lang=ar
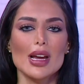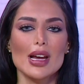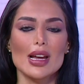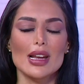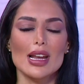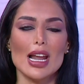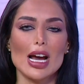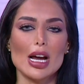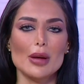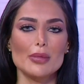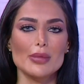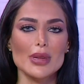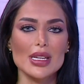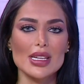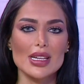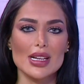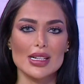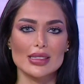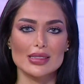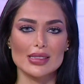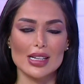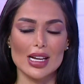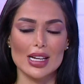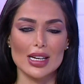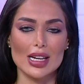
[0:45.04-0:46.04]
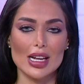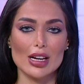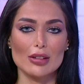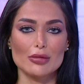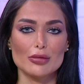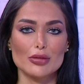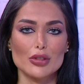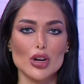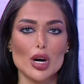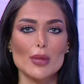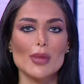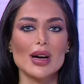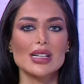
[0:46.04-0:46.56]
لحميه الانف
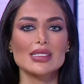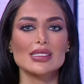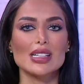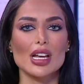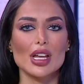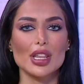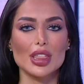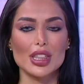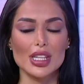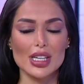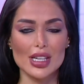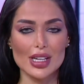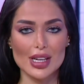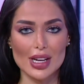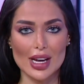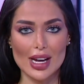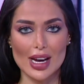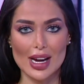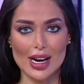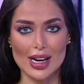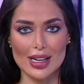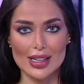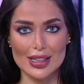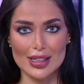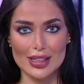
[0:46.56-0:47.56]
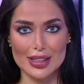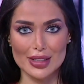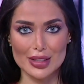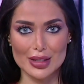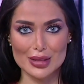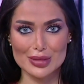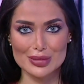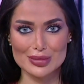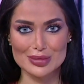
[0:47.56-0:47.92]
وما تاثيرها علينا